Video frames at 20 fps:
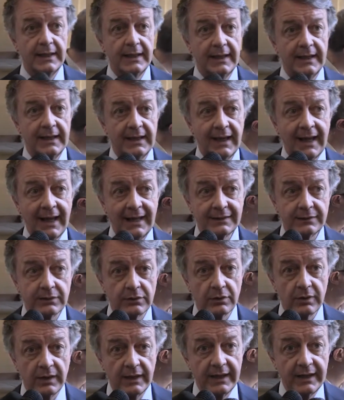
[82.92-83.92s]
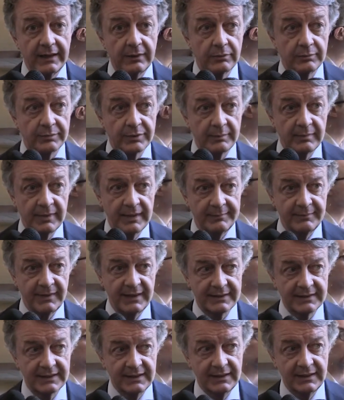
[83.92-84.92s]
E l'altro è un
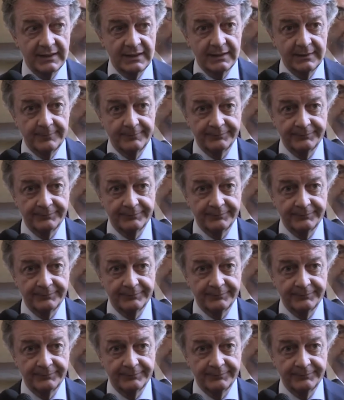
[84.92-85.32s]
problema di mh,